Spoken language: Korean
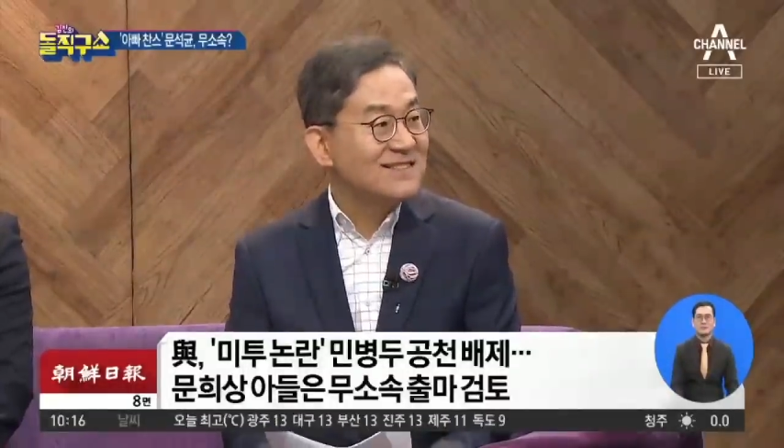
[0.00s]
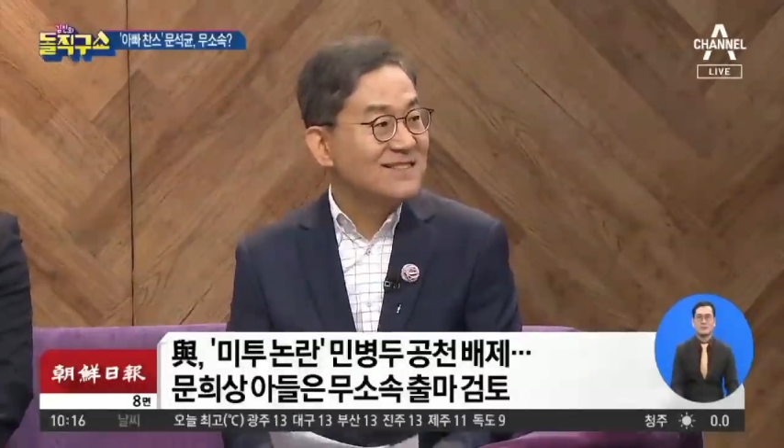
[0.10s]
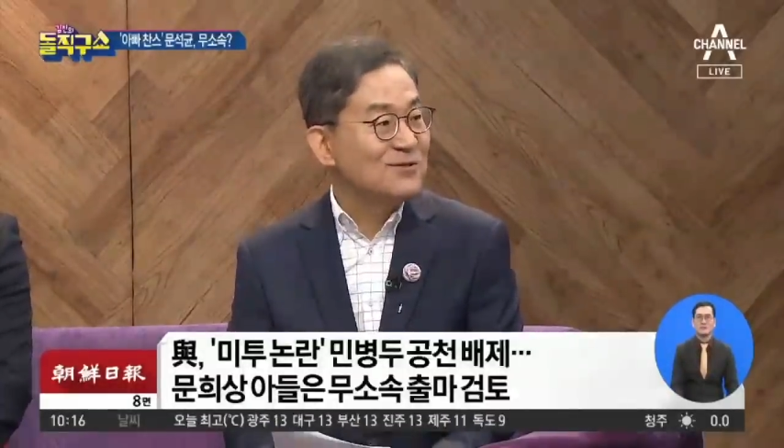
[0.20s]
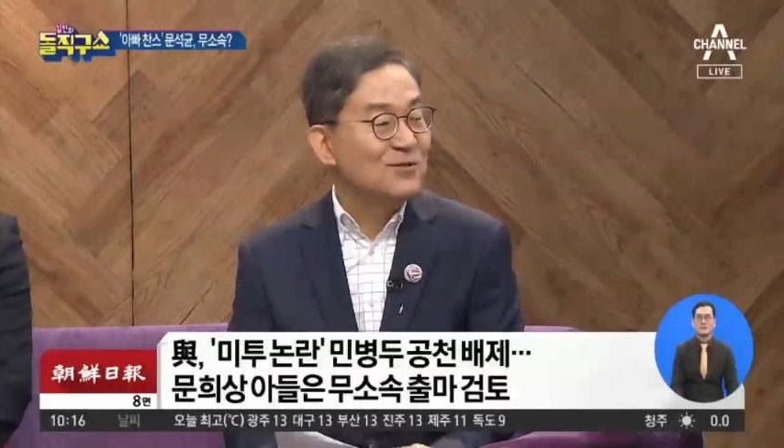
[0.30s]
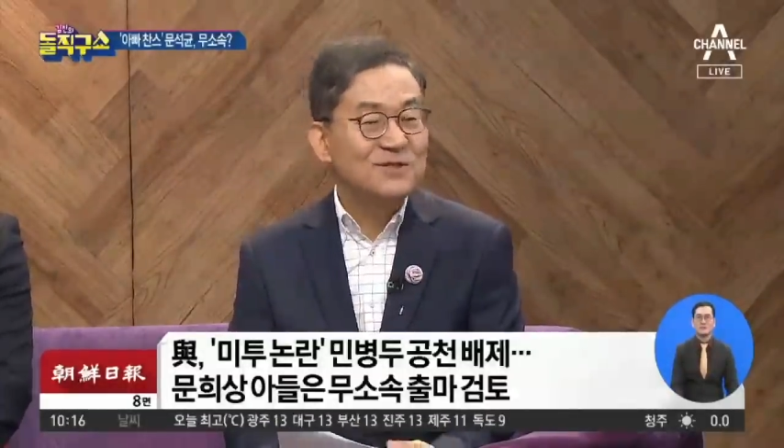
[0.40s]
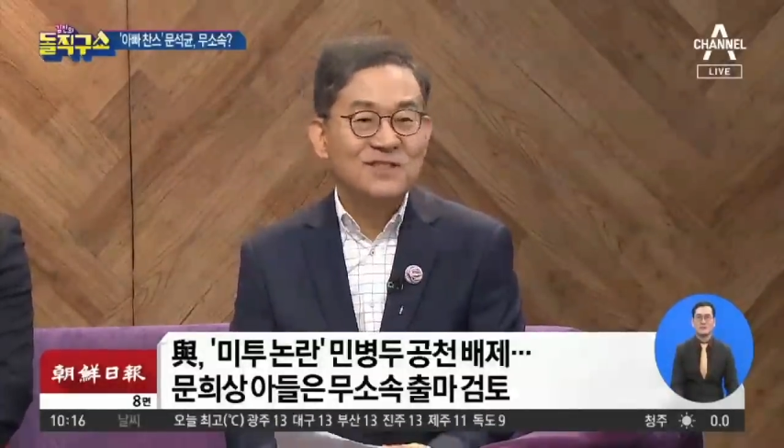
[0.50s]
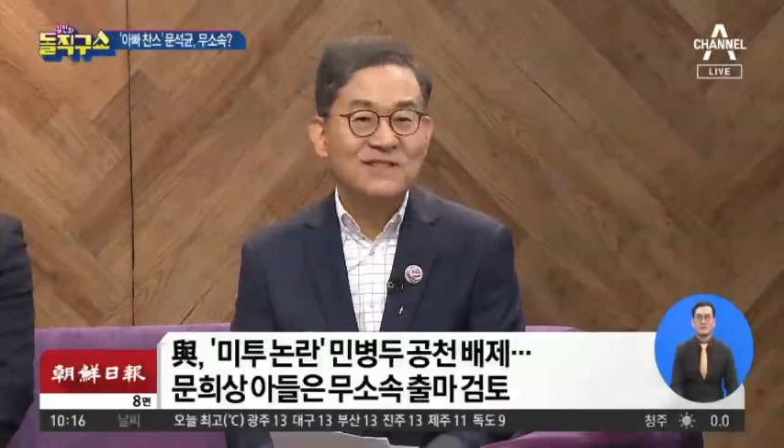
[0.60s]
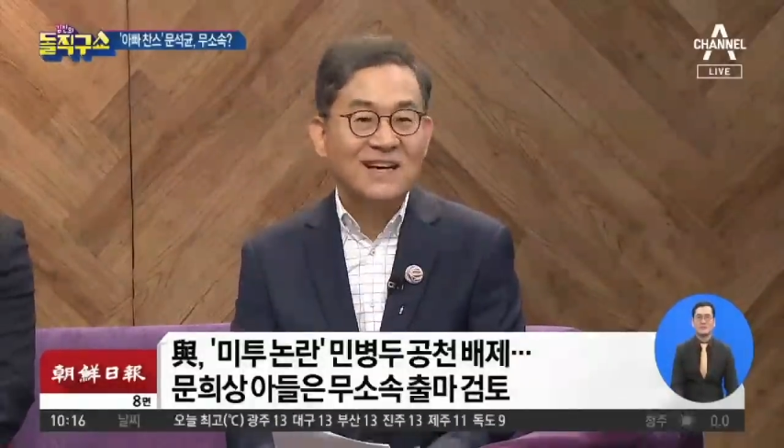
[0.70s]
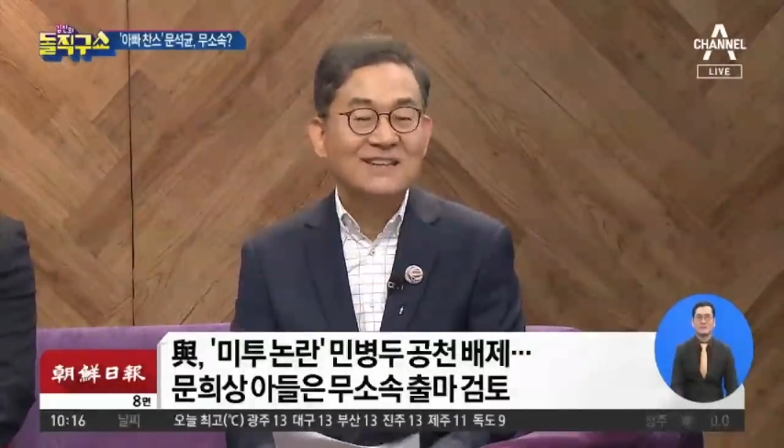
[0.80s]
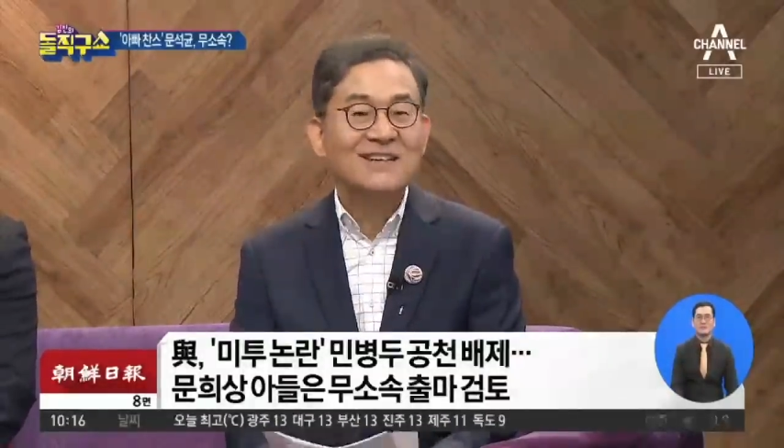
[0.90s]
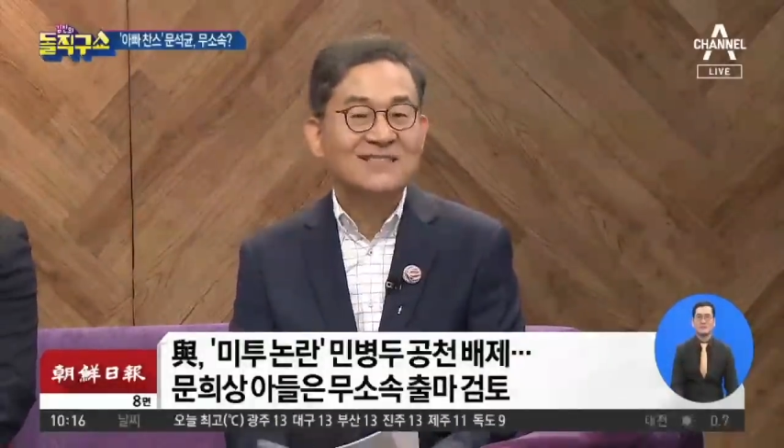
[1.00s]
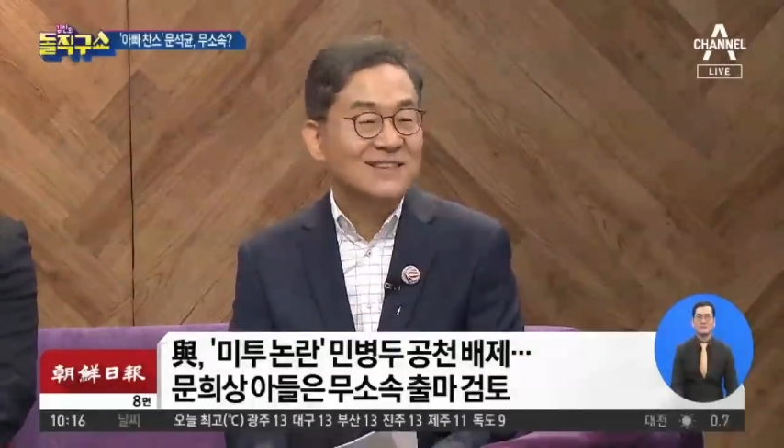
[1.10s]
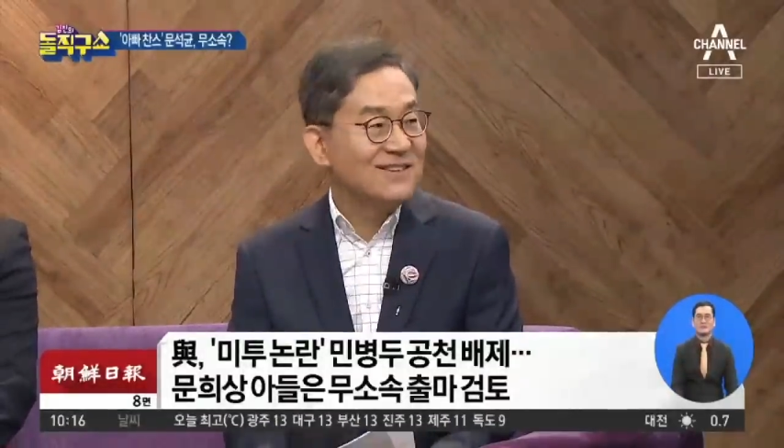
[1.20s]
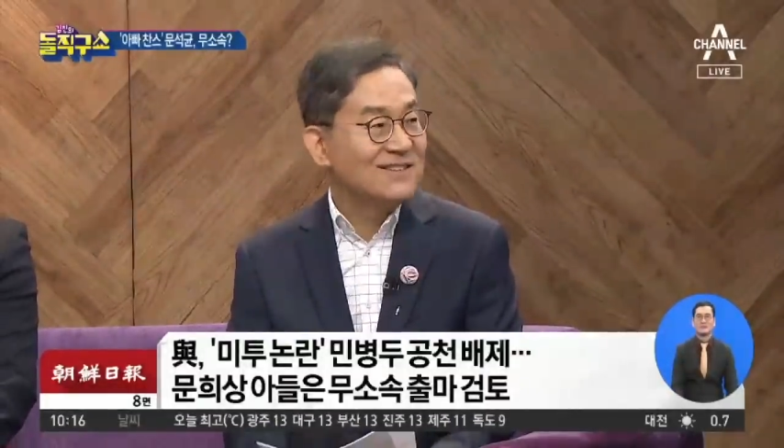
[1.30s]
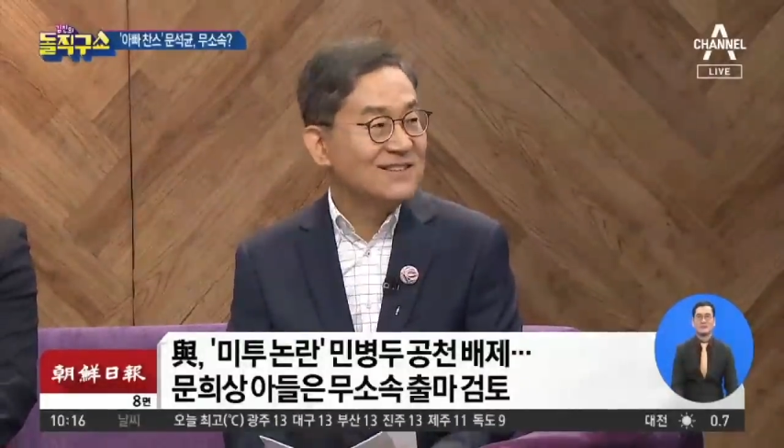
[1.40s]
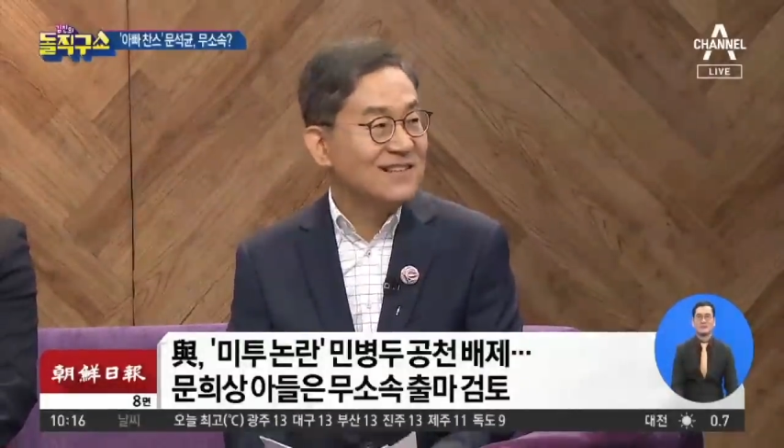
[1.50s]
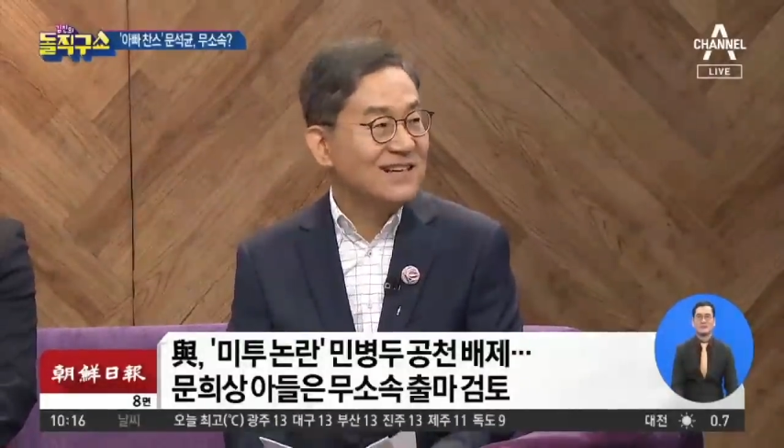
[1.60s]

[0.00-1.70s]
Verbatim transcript: 그런 공천을 한 것 같아요. 그래서